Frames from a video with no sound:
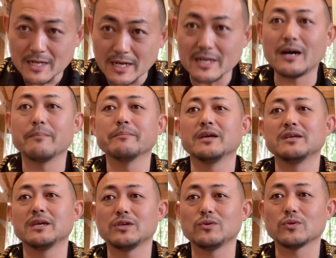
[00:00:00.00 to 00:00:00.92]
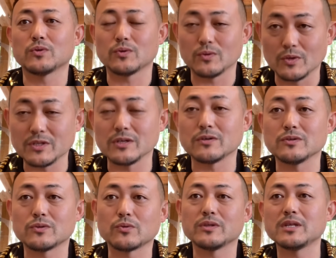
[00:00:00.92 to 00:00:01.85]
から免疫を整えていくっ
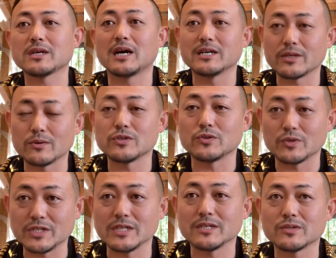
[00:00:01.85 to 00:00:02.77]
てことで、体の調子、